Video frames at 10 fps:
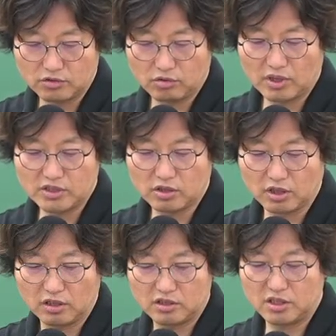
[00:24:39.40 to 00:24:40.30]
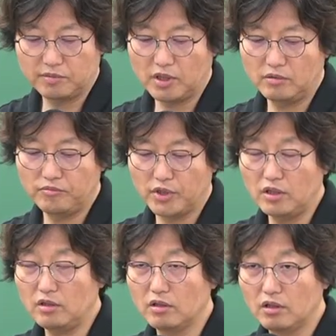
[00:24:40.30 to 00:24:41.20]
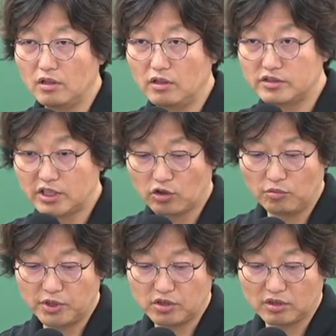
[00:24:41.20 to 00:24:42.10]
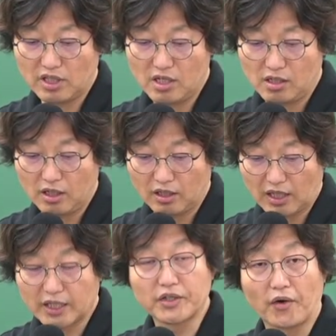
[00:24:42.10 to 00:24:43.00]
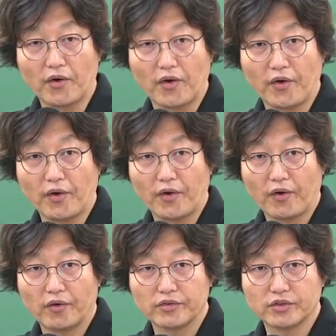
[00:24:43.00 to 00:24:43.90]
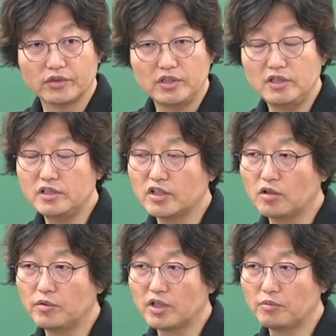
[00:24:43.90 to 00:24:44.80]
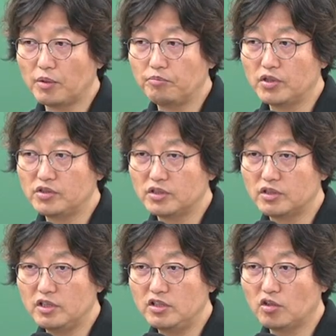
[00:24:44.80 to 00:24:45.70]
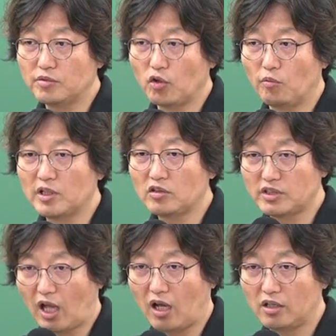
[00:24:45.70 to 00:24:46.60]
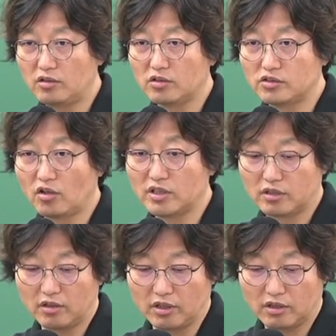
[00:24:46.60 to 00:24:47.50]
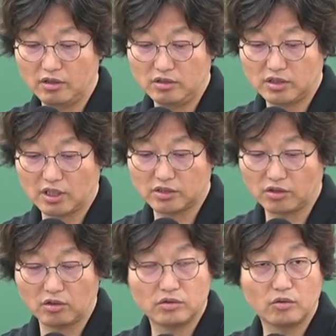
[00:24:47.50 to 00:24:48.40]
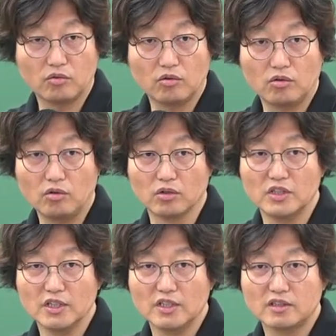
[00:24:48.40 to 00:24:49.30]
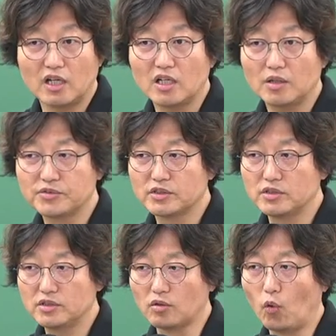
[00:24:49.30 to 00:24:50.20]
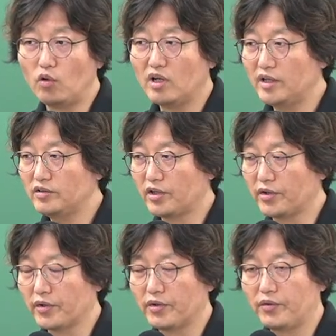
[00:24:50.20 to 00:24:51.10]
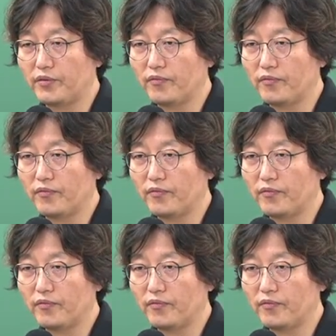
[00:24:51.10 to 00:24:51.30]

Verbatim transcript: 소관청이 집안별 제곱미터당 가격. 그래서 1제곱미터에 몇 번지는 1제곱미터에 5만 원이다. 이런 거 정하는 거예요. 자, 가격. 요거 땅값은 올라요, 내려요?